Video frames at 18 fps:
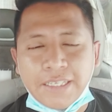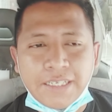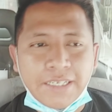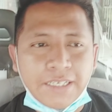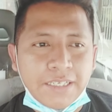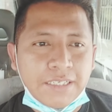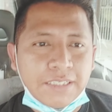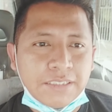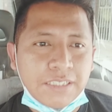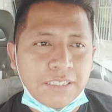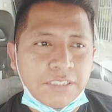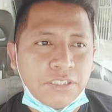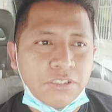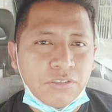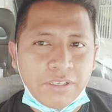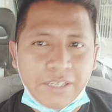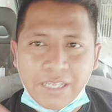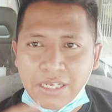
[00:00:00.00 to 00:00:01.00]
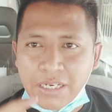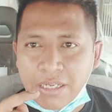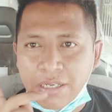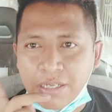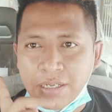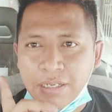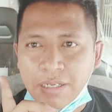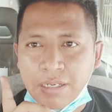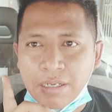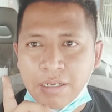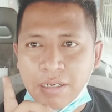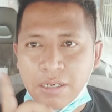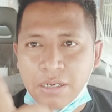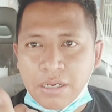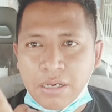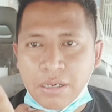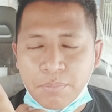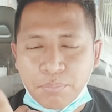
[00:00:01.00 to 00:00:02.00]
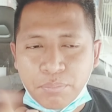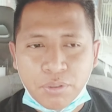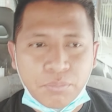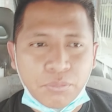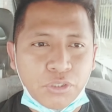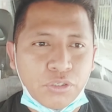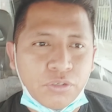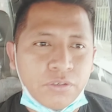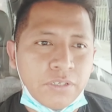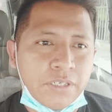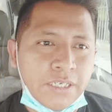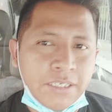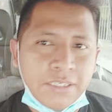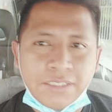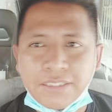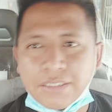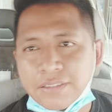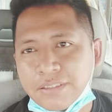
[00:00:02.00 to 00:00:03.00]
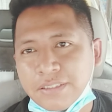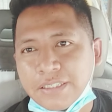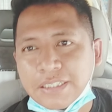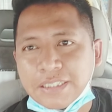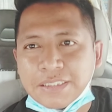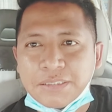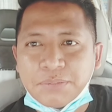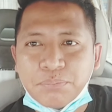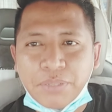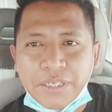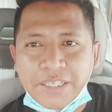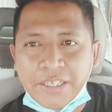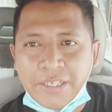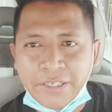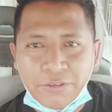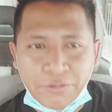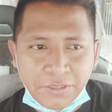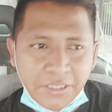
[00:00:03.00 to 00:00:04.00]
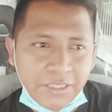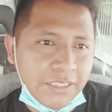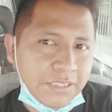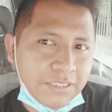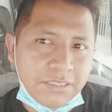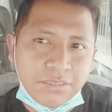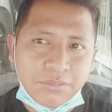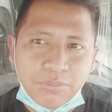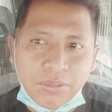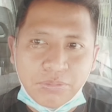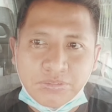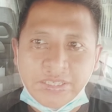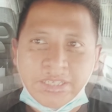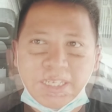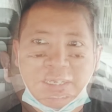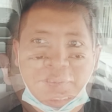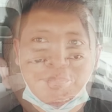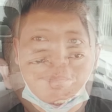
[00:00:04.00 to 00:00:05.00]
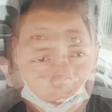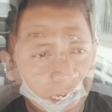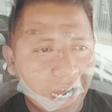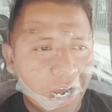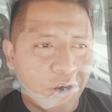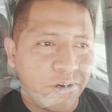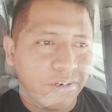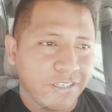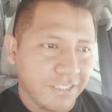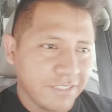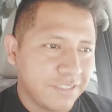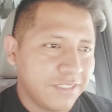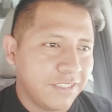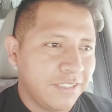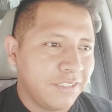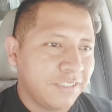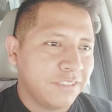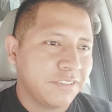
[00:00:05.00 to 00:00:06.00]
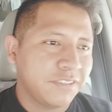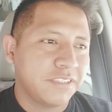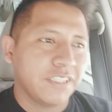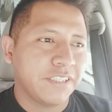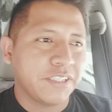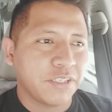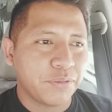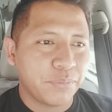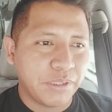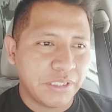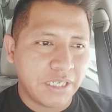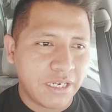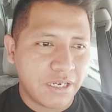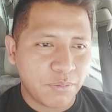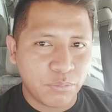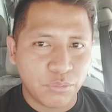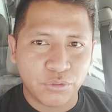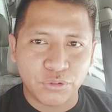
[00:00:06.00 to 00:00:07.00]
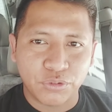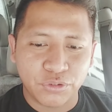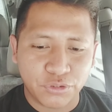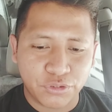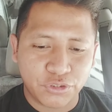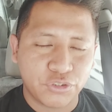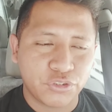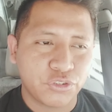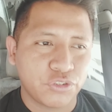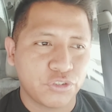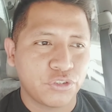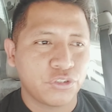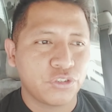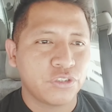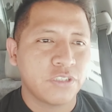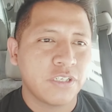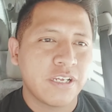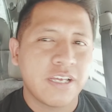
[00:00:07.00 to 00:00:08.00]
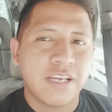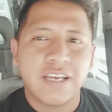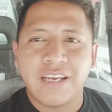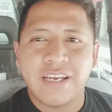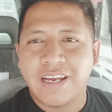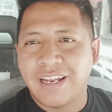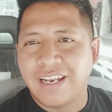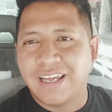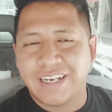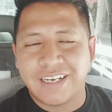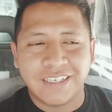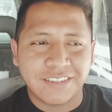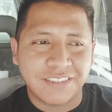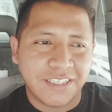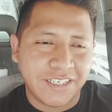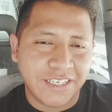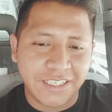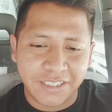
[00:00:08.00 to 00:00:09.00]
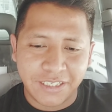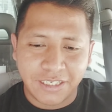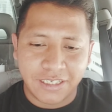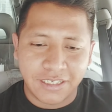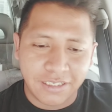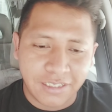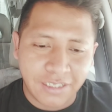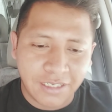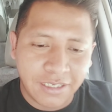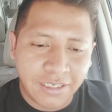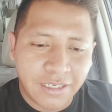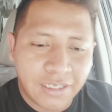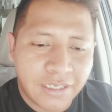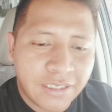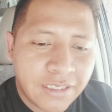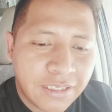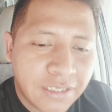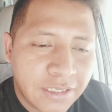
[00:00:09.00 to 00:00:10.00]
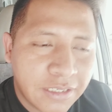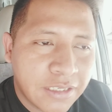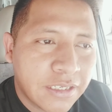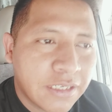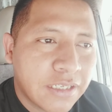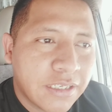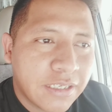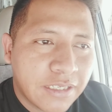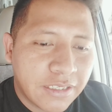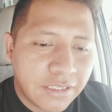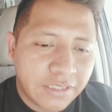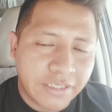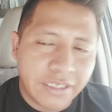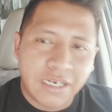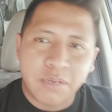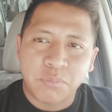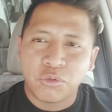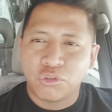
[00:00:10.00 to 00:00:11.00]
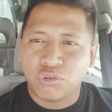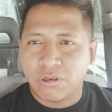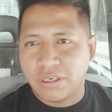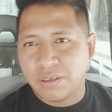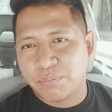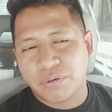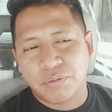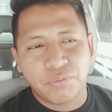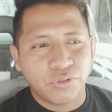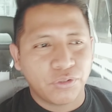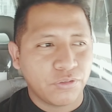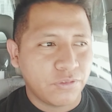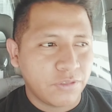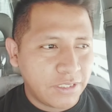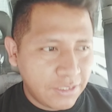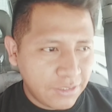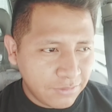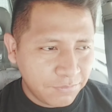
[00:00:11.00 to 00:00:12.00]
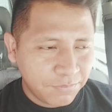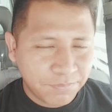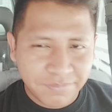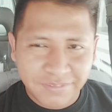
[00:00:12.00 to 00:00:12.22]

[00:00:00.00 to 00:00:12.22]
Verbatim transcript: que está haciendo aquí la promotora España Heroínas vamos a ahora sí ya terminamos la carrera de la de la mutua la promotora